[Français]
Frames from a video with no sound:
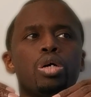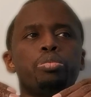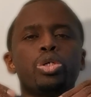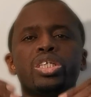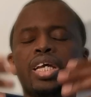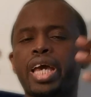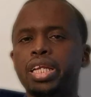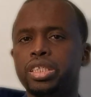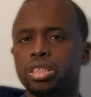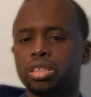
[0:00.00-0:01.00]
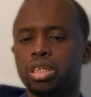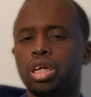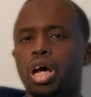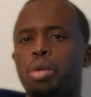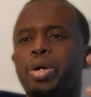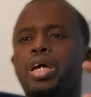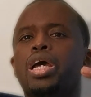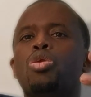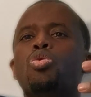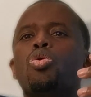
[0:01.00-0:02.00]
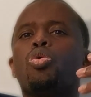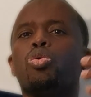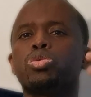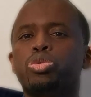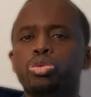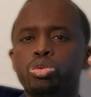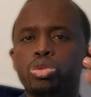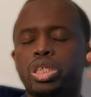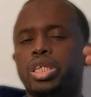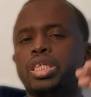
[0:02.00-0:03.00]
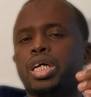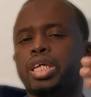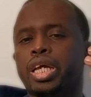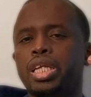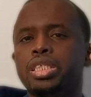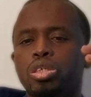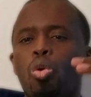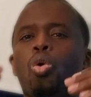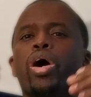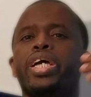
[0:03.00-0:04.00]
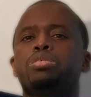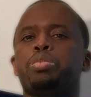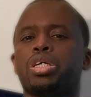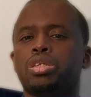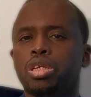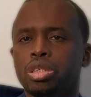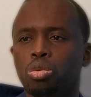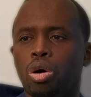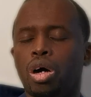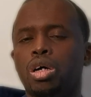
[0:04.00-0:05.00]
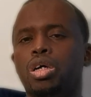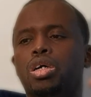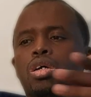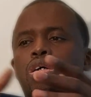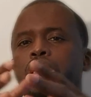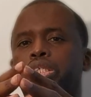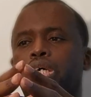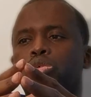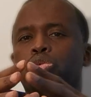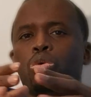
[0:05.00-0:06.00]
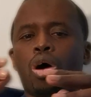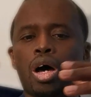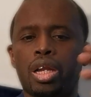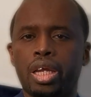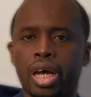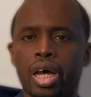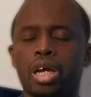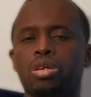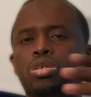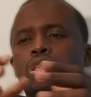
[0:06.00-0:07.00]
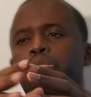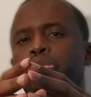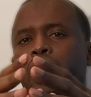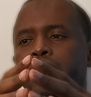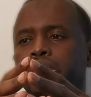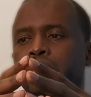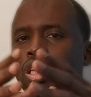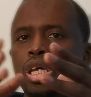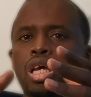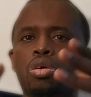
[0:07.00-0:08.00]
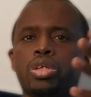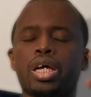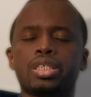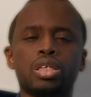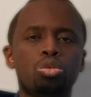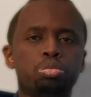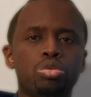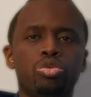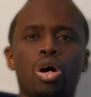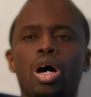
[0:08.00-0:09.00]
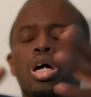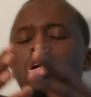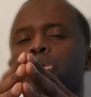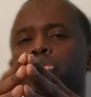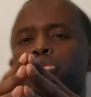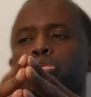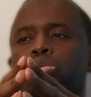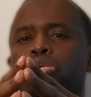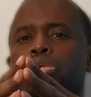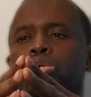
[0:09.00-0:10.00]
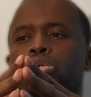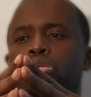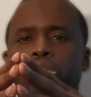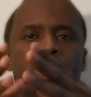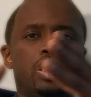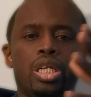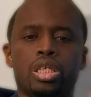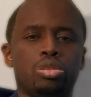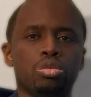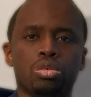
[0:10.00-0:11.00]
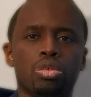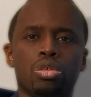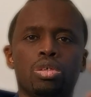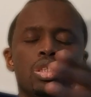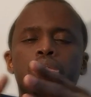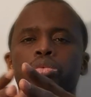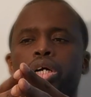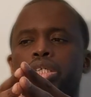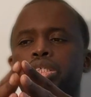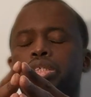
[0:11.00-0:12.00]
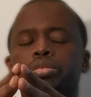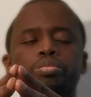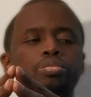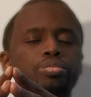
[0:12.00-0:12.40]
une, approche légaliste. Après, le contenu, c'est-à-dire légaliste, on respecte les droits, l'état de droit, les règles démocratiques, et on accède au pouvoir selon des élections démocratiques.